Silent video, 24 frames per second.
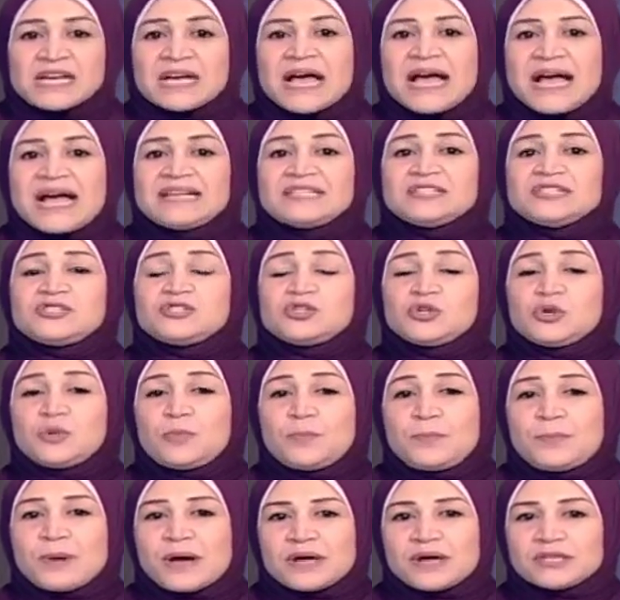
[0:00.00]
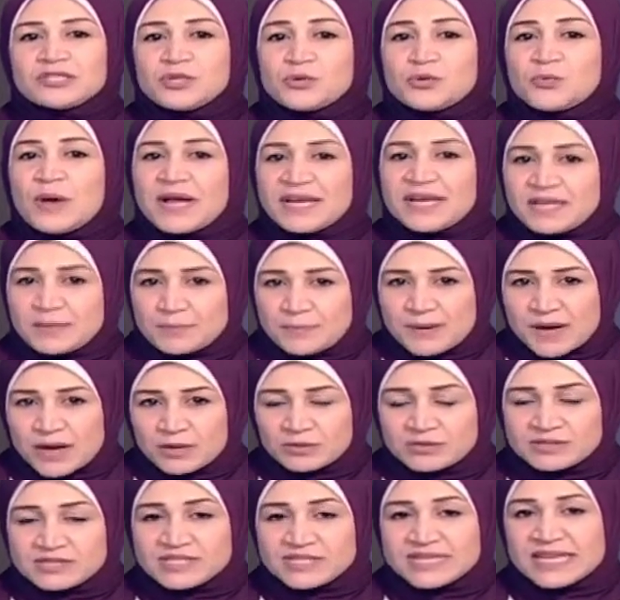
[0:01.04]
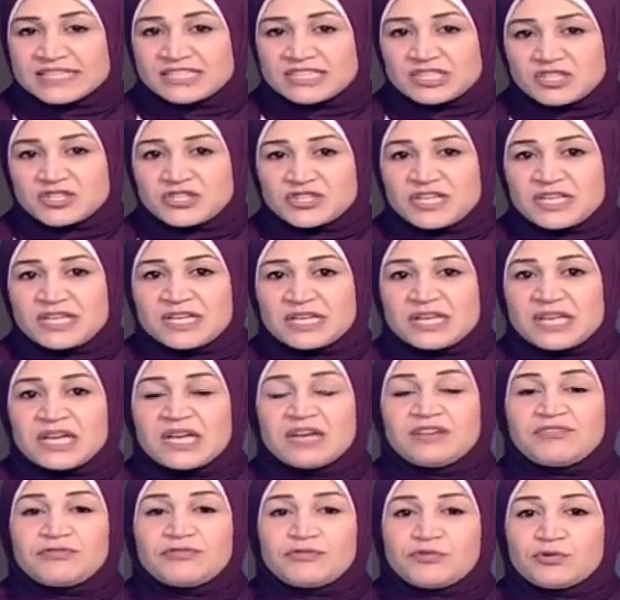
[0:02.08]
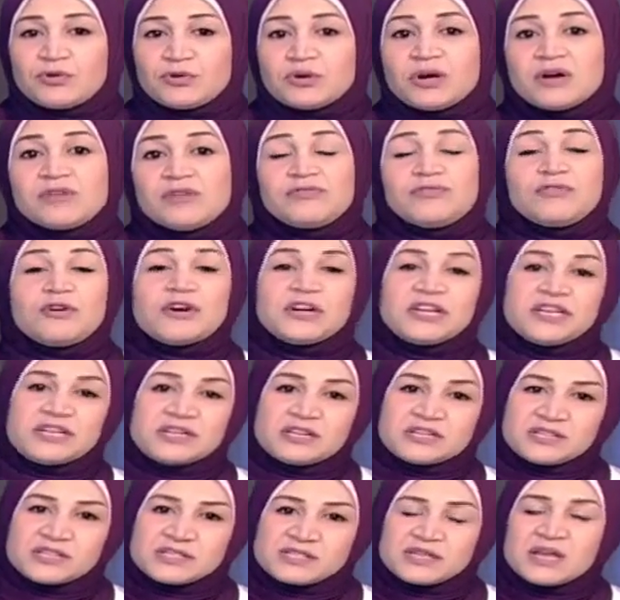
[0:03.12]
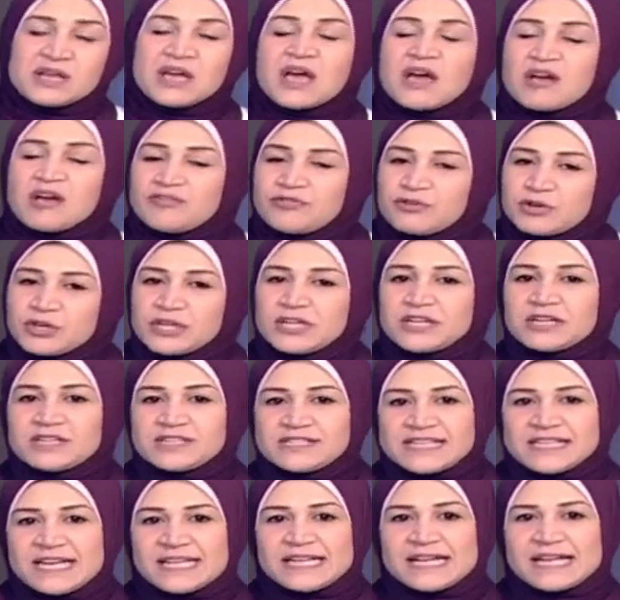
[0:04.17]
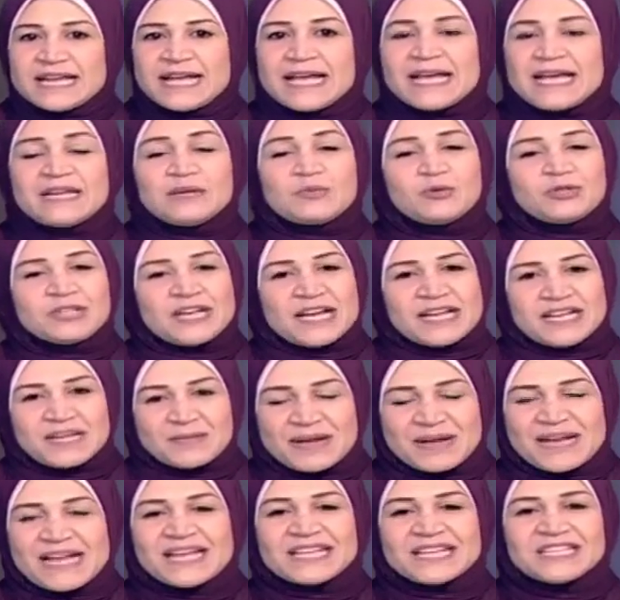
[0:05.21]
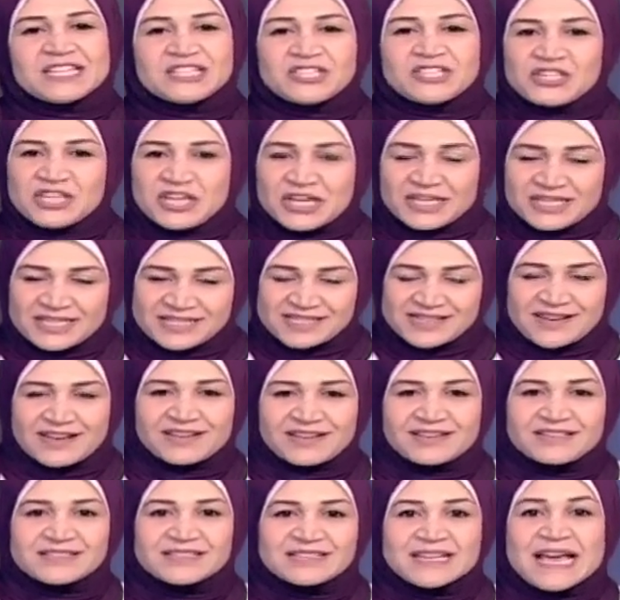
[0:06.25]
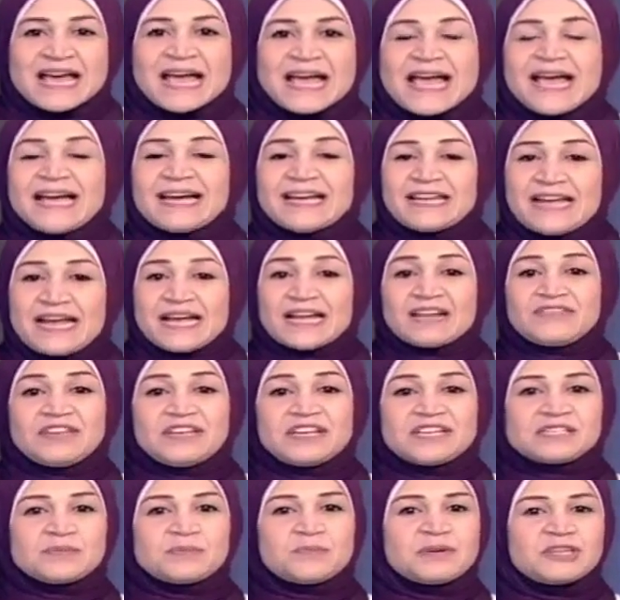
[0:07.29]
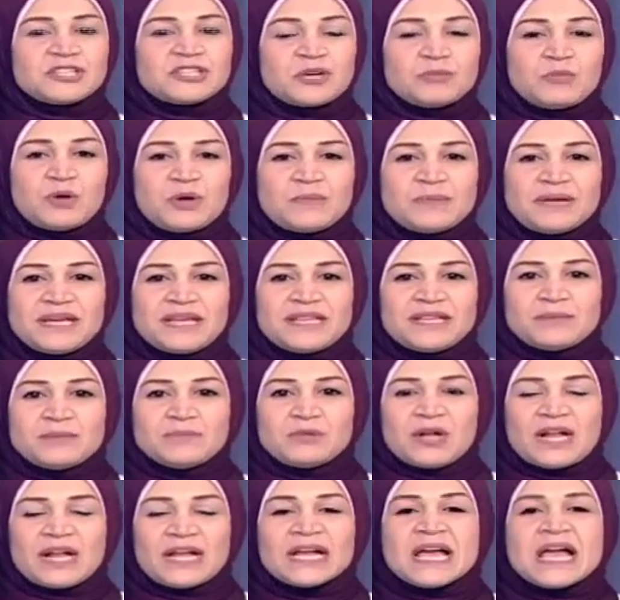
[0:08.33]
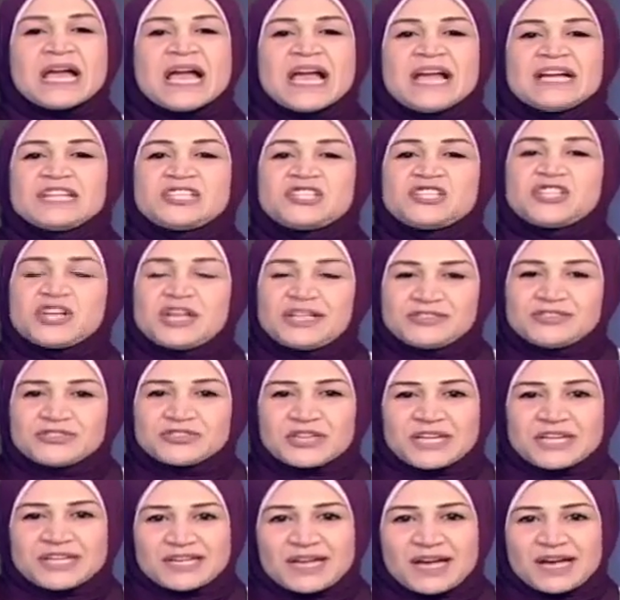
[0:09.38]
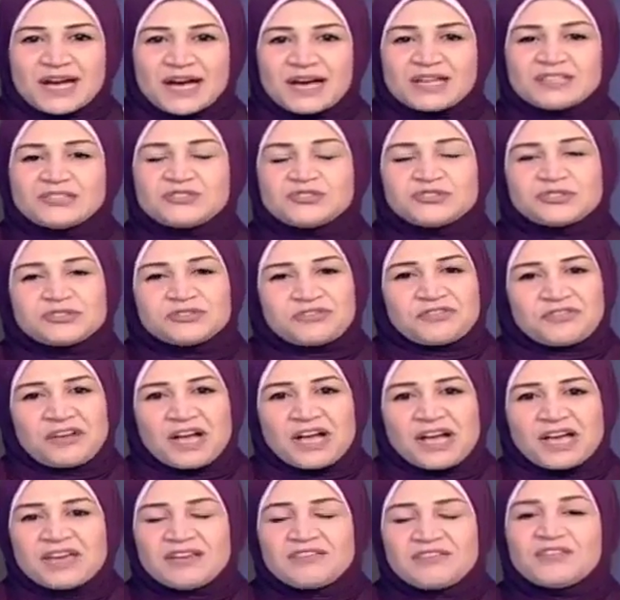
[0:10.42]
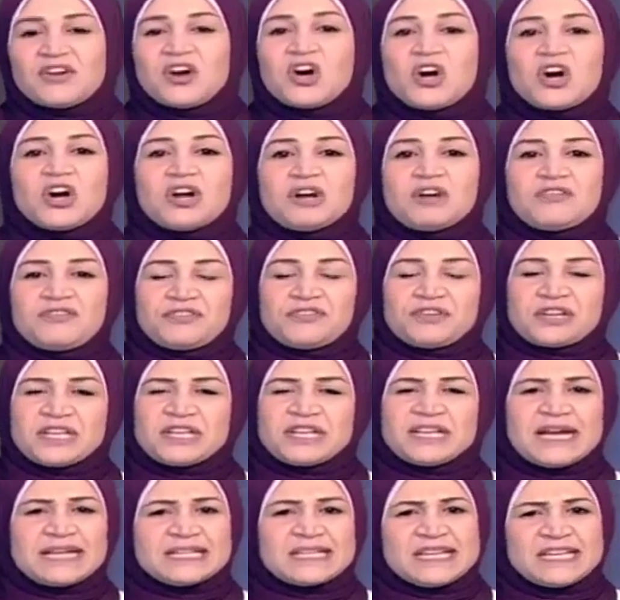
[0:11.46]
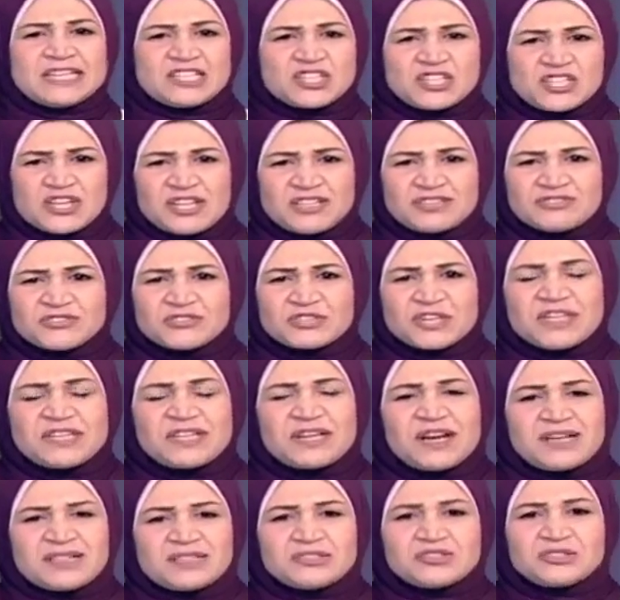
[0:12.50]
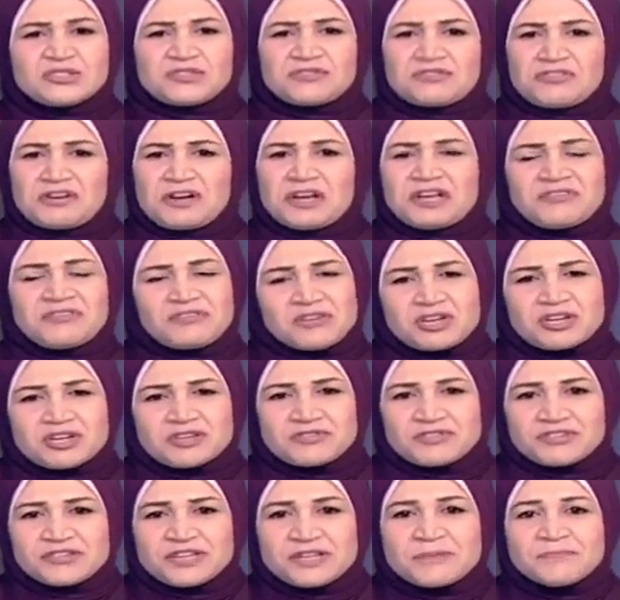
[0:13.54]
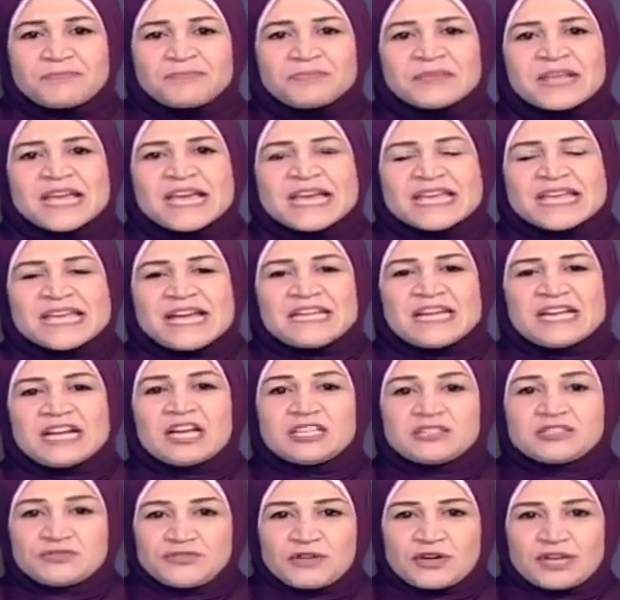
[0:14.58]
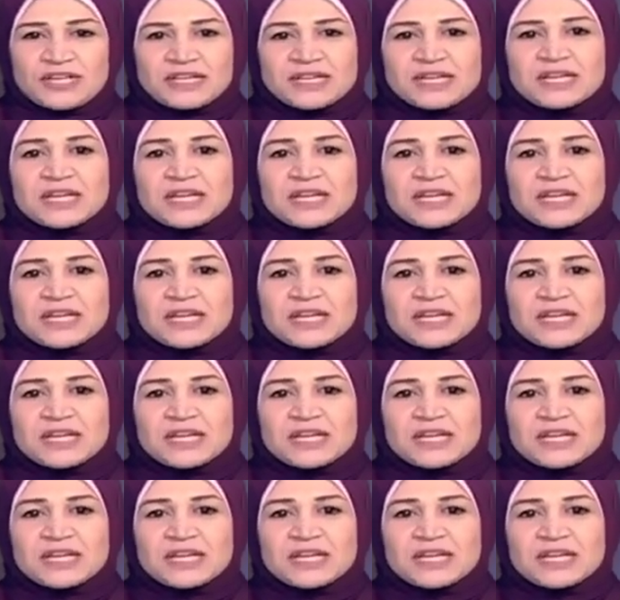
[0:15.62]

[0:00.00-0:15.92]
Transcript: and 2 20 pounds يعني 20 جنيه for foreigners فورينرز يعني الاجانب وتخلي بالك ان الجي هنا سايلنت اخر حاجه في اكسبريشن مهم جدا بيقول لك children under 5 are free يعني ايه children under 5 are free يعني الاطفال